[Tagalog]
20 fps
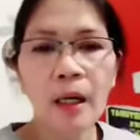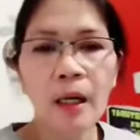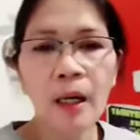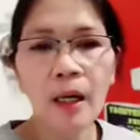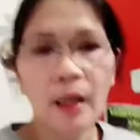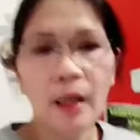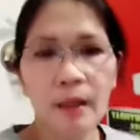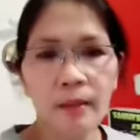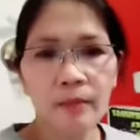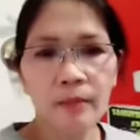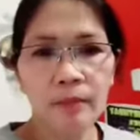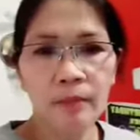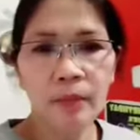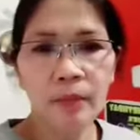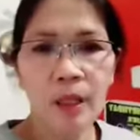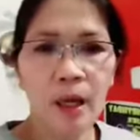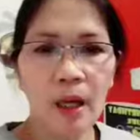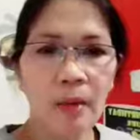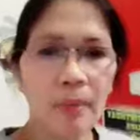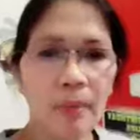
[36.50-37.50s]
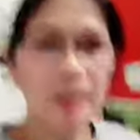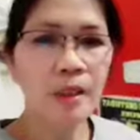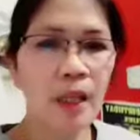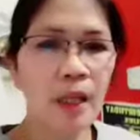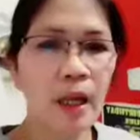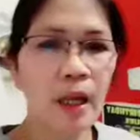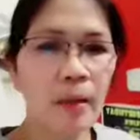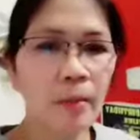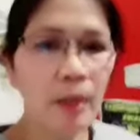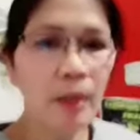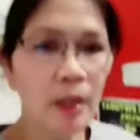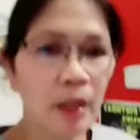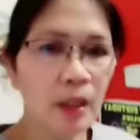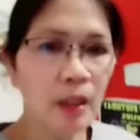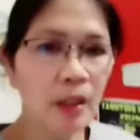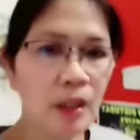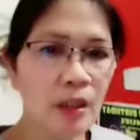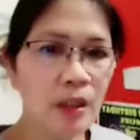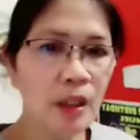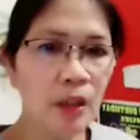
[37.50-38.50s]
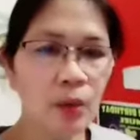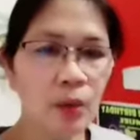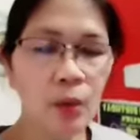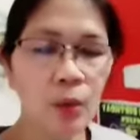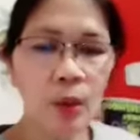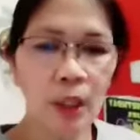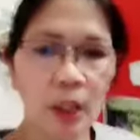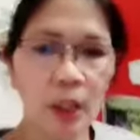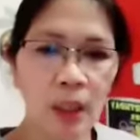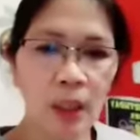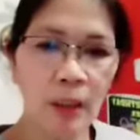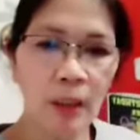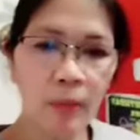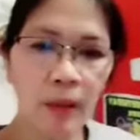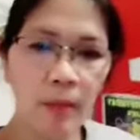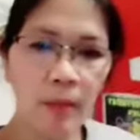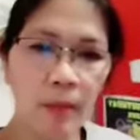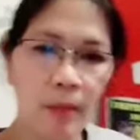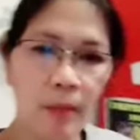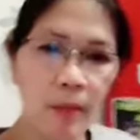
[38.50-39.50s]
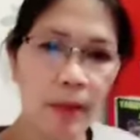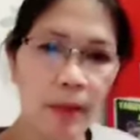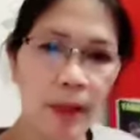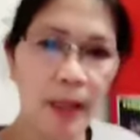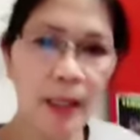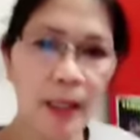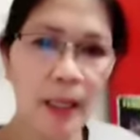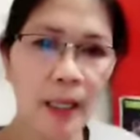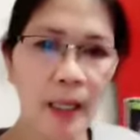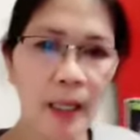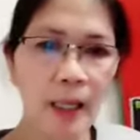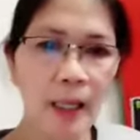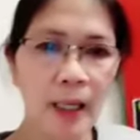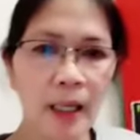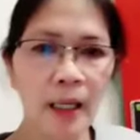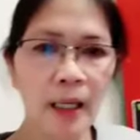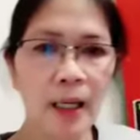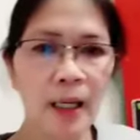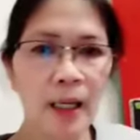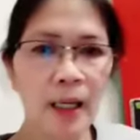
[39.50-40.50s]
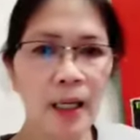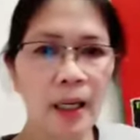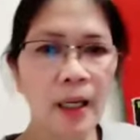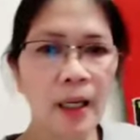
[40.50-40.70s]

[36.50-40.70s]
um, maraming salamat sa tunay na pagmamahal